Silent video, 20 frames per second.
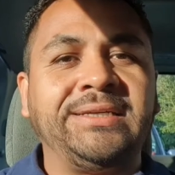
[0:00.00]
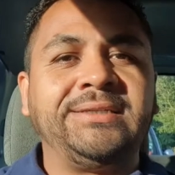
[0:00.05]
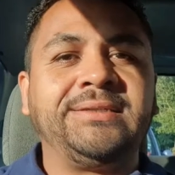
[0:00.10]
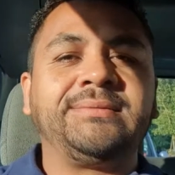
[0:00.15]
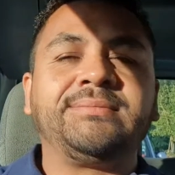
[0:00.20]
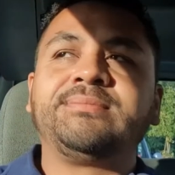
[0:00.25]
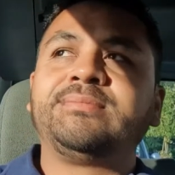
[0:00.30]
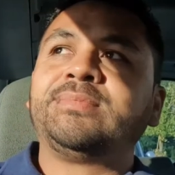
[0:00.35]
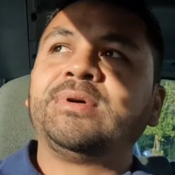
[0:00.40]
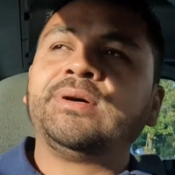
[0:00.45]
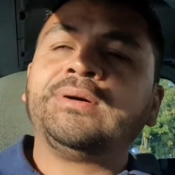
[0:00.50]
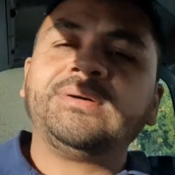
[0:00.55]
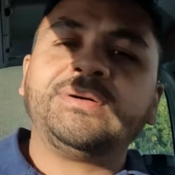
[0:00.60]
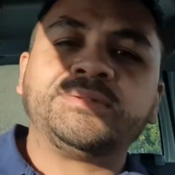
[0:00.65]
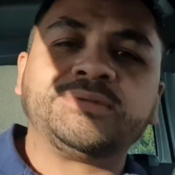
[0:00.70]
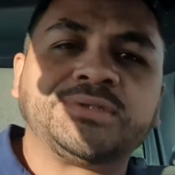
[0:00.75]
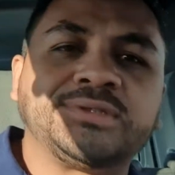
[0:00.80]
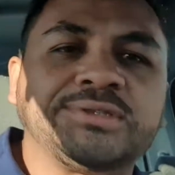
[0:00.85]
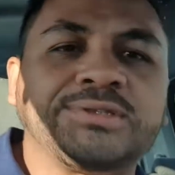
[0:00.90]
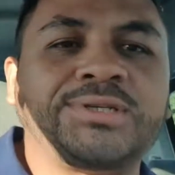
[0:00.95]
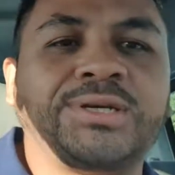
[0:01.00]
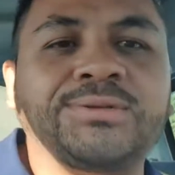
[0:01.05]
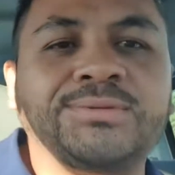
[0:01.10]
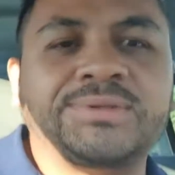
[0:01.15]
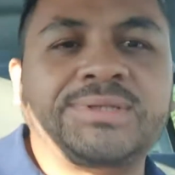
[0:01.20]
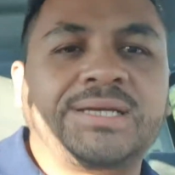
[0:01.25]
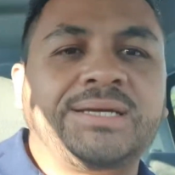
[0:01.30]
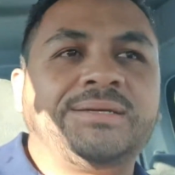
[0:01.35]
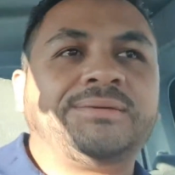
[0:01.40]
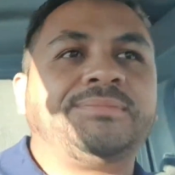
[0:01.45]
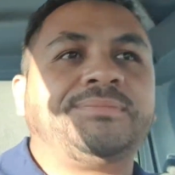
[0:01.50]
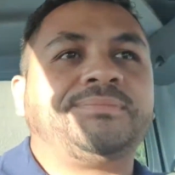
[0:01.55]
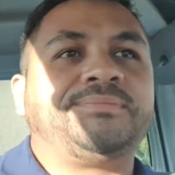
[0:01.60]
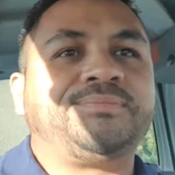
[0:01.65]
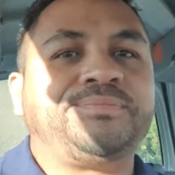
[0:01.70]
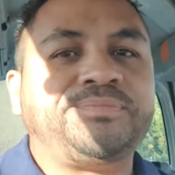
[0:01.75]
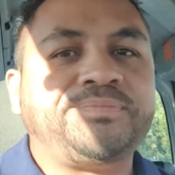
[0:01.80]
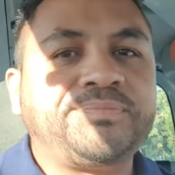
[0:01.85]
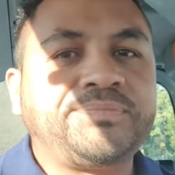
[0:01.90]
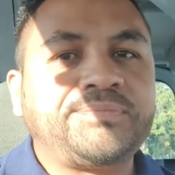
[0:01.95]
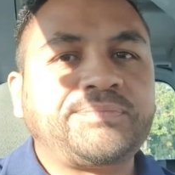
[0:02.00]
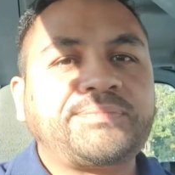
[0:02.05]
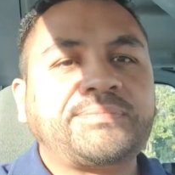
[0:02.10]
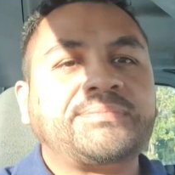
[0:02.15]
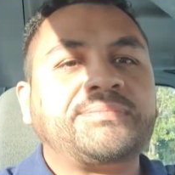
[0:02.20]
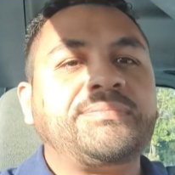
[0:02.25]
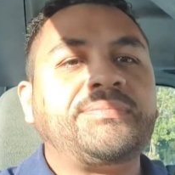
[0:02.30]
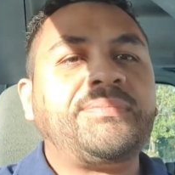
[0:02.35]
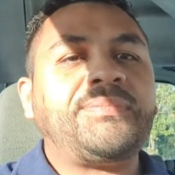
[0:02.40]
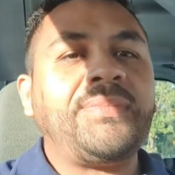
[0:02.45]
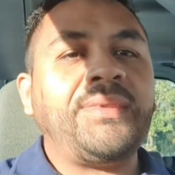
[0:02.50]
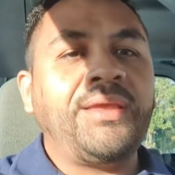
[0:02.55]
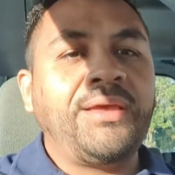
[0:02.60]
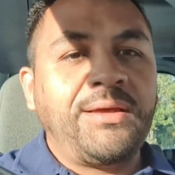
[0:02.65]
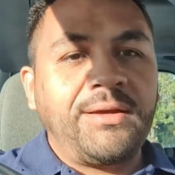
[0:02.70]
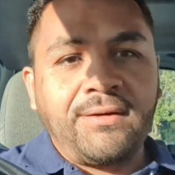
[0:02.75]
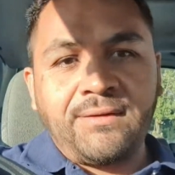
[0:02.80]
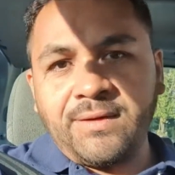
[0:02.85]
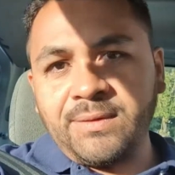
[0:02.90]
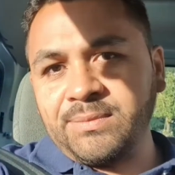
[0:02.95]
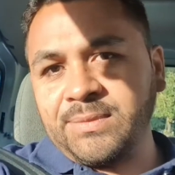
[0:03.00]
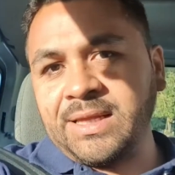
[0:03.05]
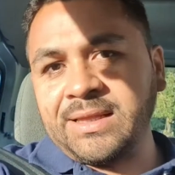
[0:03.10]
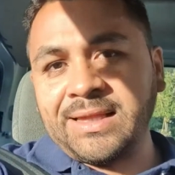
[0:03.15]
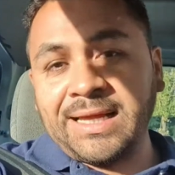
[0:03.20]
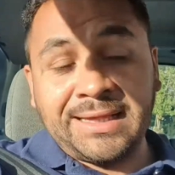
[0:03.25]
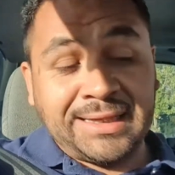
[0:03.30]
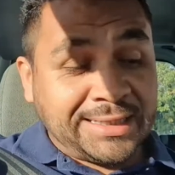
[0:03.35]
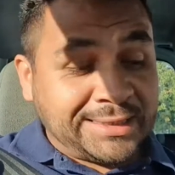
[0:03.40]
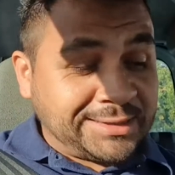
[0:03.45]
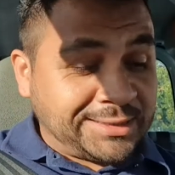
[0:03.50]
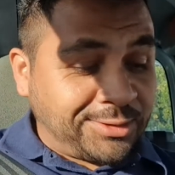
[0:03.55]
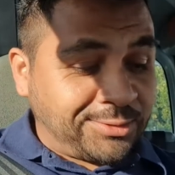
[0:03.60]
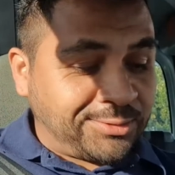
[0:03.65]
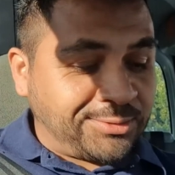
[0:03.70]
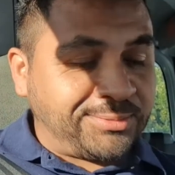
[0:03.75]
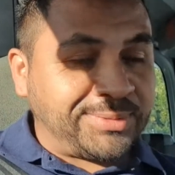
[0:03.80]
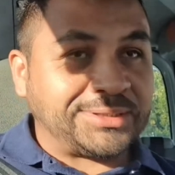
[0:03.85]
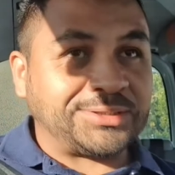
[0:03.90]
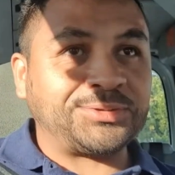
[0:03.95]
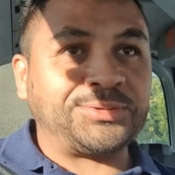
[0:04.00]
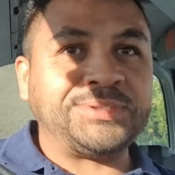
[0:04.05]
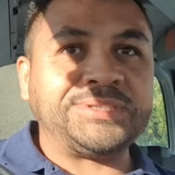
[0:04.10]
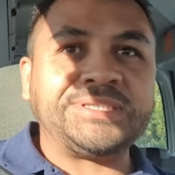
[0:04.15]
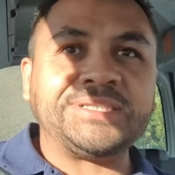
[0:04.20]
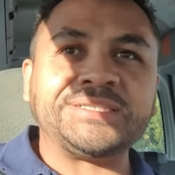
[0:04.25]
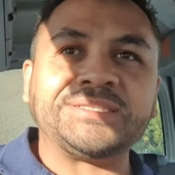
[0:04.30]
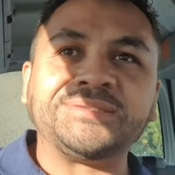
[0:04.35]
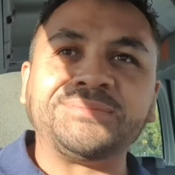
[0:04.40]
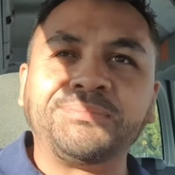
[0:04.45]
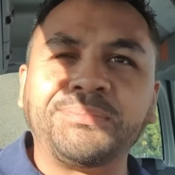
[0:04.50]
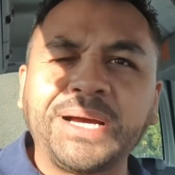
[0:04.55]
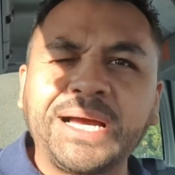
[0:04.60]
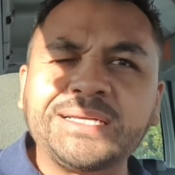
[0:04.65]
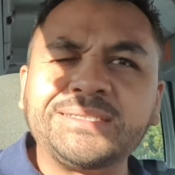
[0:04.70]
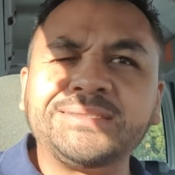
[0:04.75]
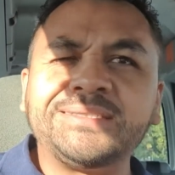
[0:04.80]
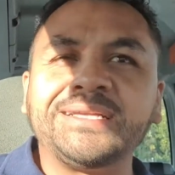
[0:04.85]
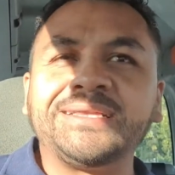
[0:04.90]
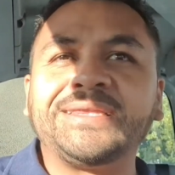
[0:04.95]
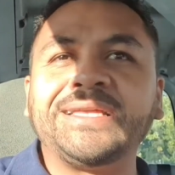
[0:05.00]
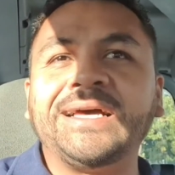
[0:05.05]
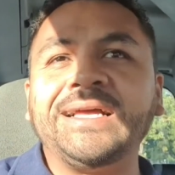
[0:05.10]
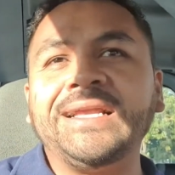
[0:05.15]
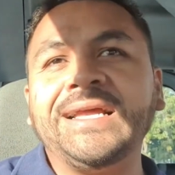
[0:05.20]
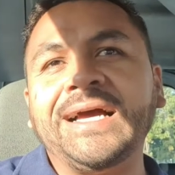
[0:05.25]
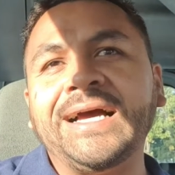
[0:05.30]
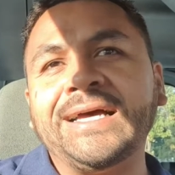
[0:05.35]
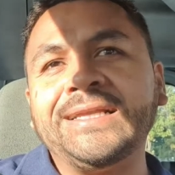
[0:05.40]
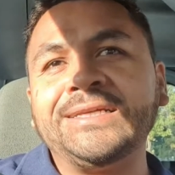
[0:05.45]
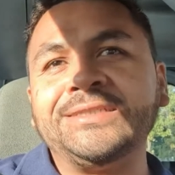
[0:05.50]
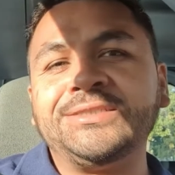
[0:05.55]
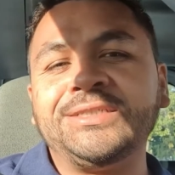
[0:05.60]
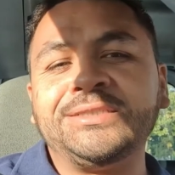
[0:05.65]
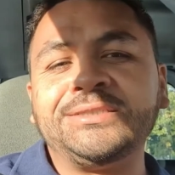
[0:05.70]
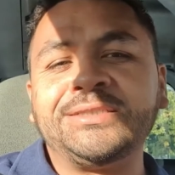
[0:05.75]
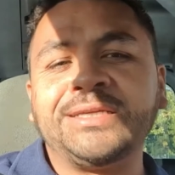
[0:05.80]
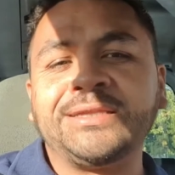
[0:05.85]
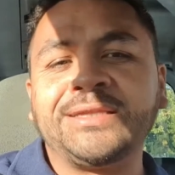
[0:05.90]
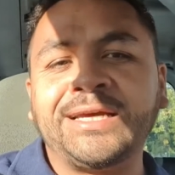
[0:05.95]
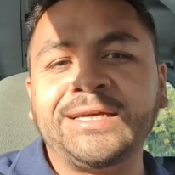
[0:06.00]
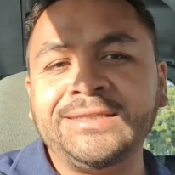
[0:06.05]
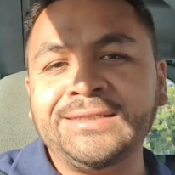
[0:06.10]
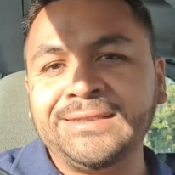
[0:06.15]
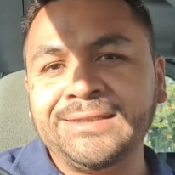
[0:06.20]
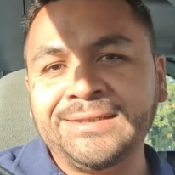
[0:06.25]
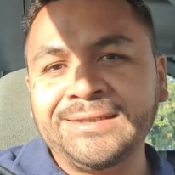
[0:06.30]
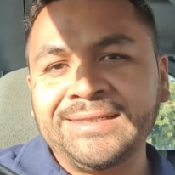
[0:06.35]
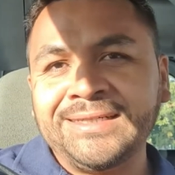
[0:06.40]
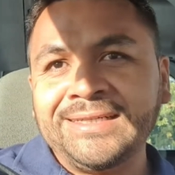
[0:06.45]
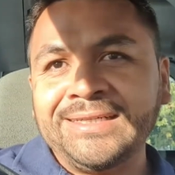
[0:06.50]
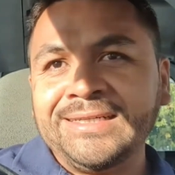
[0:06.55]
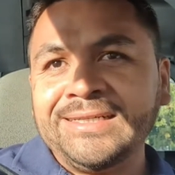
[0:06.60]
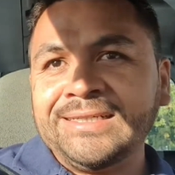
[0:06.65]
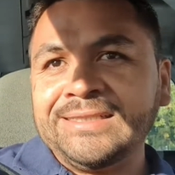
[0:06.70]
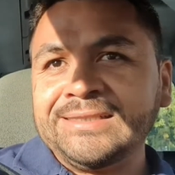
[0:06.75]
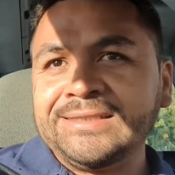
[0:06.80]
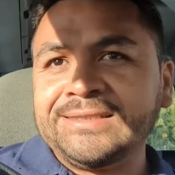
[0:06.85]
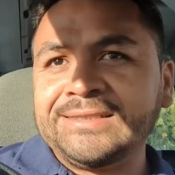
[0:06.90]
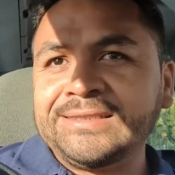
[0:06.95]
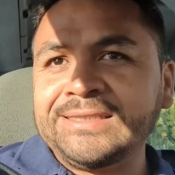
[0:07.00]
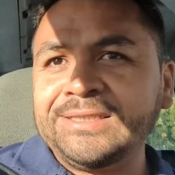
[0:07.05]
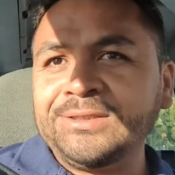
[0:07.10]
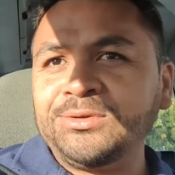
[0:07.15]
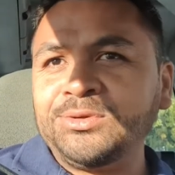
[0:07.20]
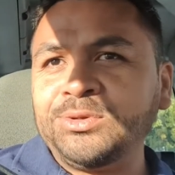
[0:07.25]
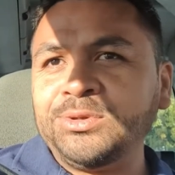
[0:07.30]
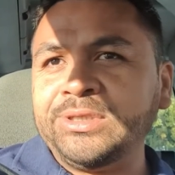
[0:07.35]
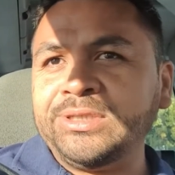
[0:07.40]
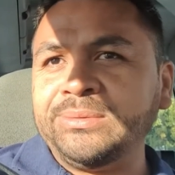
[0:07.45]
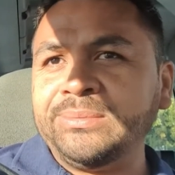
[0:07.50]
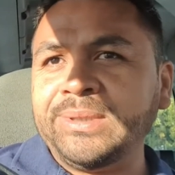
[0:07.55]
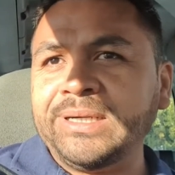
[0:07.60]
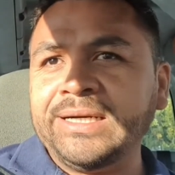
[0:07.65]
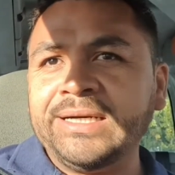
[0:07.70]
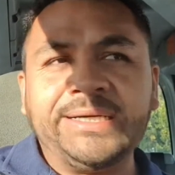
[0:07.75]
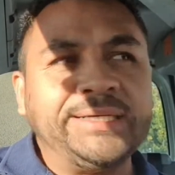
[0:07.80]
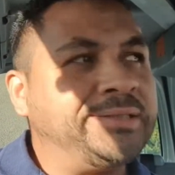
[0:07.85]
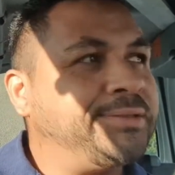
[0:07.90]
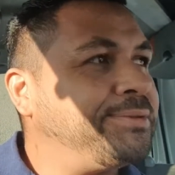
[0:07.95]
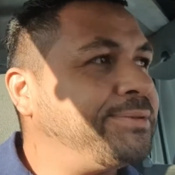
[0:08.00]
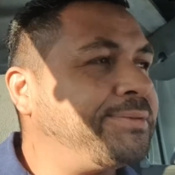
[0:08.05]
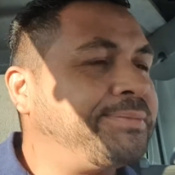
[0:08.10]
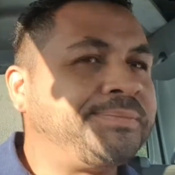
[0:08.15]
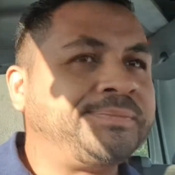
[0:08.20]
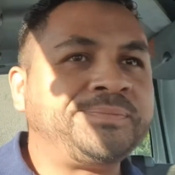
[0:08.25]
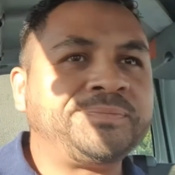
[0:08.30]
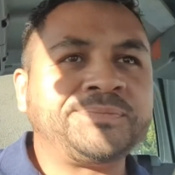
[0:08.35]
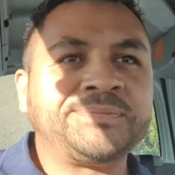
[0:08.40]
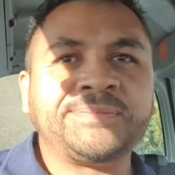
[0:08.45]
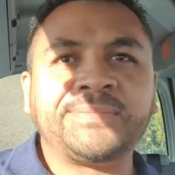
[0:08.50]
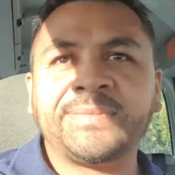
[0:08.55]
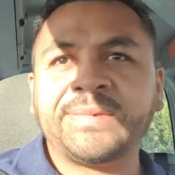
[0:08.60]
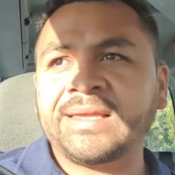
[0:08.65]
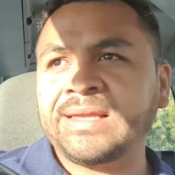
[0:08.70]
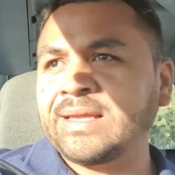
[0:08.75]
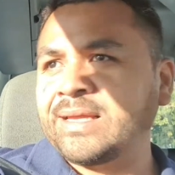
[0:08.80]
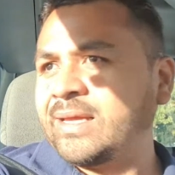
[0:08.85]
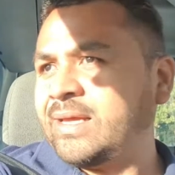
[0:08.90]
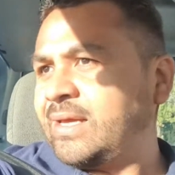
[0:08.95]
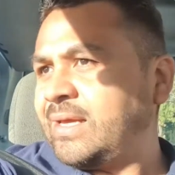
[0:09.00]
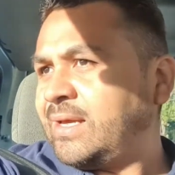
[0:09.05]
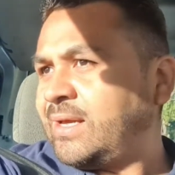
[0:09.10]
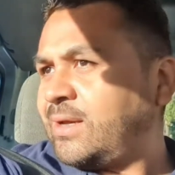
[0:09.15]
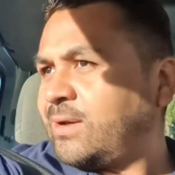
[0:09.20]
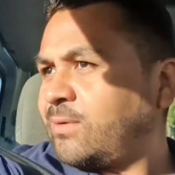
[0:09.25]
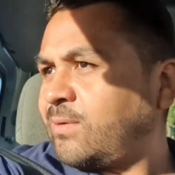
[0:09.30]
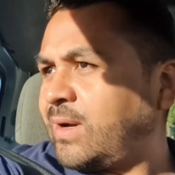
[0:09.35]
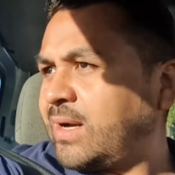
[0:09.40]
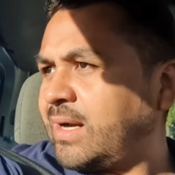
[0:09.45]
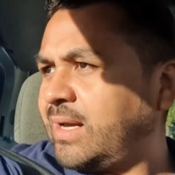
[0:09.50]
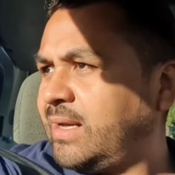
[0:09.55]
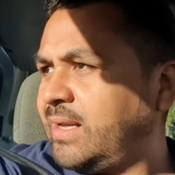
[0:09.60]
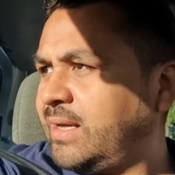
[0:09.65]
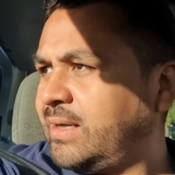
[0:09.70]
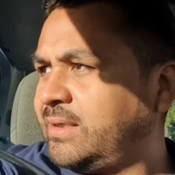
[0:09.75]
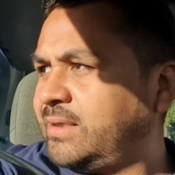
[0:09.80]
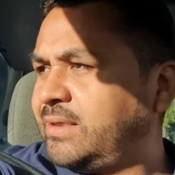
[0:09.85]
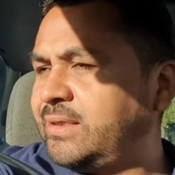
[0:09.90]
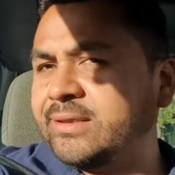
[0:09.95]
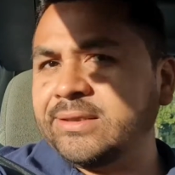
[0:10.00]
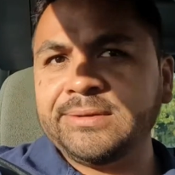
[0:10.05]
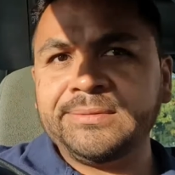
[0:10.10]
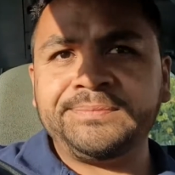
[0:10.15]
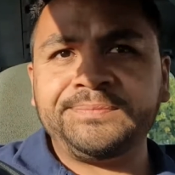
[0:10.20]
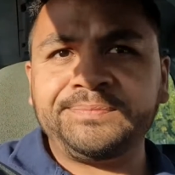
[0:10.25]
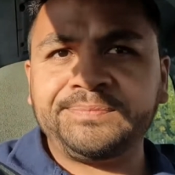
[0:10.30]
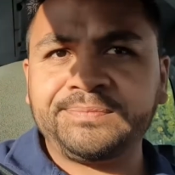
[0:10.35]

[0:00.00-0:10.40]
aí. Oh, o sol tá Vamos tentar trazer algumas coisinhas mais detalhadas. A gente já tá aí se enturmando com a galerinha.